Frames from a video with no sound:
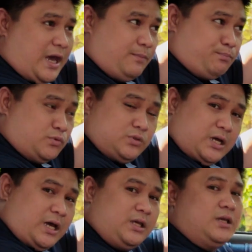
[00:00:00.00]
height po
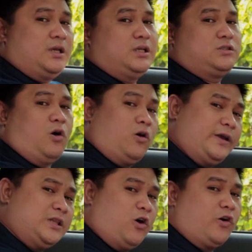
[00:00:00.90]
niya is okay
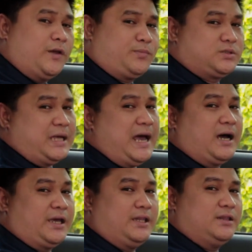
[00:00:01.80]
na okay po sa
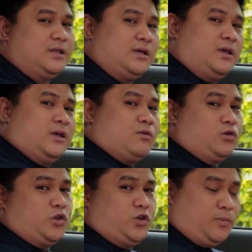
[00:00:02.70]
akin.
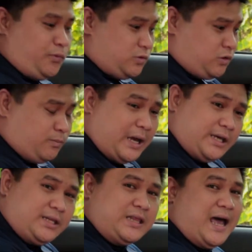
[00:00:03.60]
Kung gusto niyo po itong
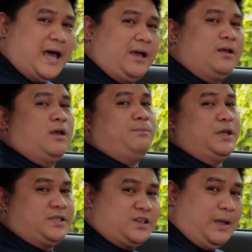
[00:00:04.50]
makita,
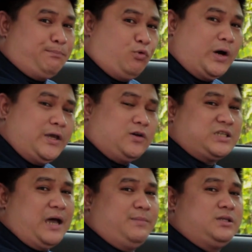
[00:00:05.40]
visit lang po kayo
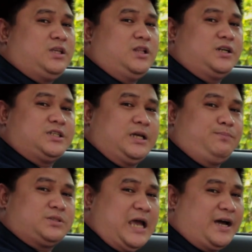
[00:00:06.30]
sa aming dealership,
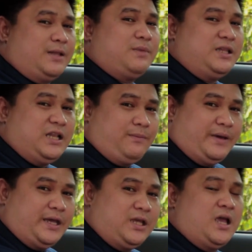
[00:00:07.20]
Siangan, Manila
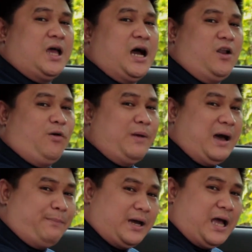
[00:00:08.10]
Bay, along
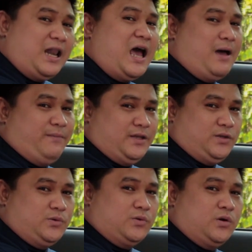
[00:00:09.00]
Makapagal
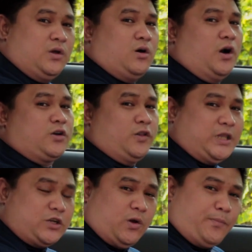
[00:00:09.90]
Avenue. Or
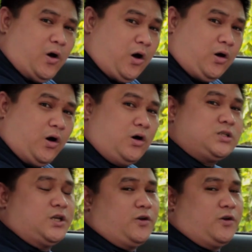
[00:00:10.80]
contact nyo po ako,